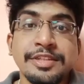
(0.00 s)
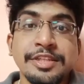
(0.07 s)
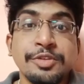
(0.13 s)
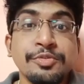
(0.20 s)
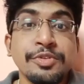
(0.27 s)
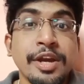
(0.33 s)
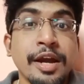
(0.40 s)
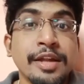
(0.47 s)

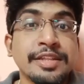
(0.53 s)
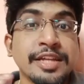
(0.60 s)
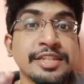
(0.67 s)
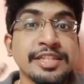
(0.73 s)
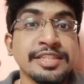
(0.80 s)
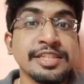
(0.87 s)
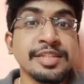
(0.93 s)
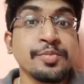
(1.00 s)
ইউন আর তার
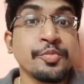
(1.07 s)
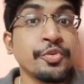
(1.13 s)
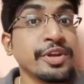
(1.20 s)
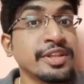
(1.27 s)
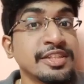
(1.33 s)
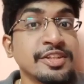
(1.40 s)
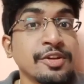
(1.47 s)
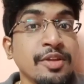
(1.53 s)
সাথে সাথে
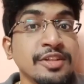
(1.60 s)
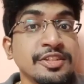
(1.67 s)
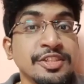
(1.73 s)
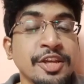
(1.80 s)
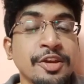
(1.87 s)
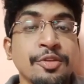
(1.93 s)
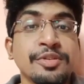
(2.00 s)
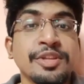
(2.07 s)
বইতে যেগুলো আছে
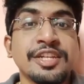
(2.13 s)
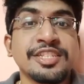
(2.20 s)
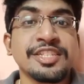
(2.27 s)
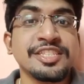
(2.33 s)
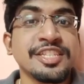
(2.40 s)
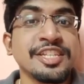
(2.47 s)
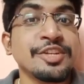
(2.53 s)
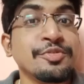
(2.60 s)
সেগুলো তার সাথে
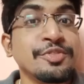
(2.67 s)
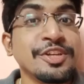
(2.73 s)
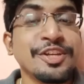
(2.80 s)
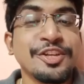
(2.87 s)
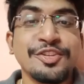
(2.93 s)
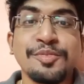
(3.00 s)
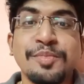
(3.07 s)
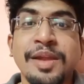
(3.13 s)
সাথে ইউনিক কিছু